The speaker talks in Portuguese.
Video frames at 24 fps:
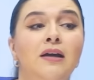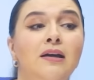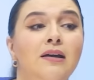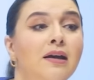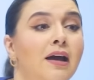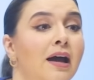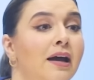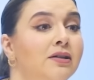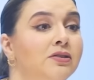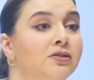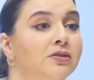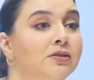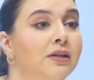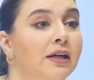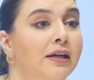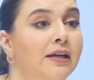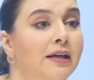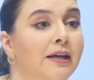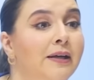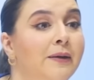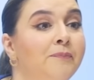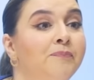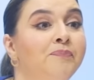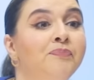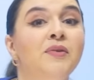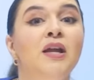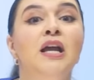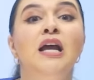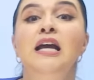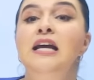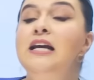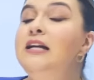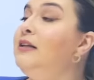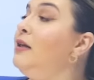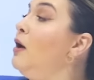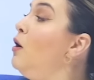que é isso daqui.
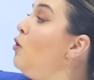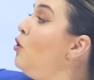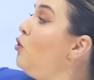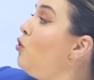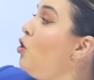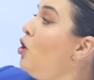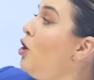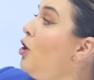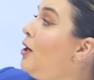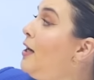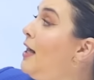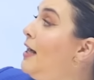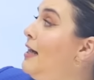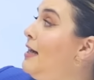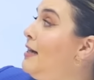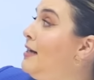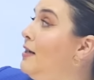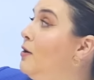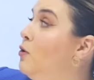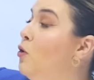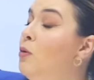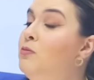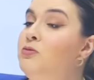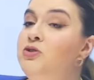Então, eu coloquei aqui como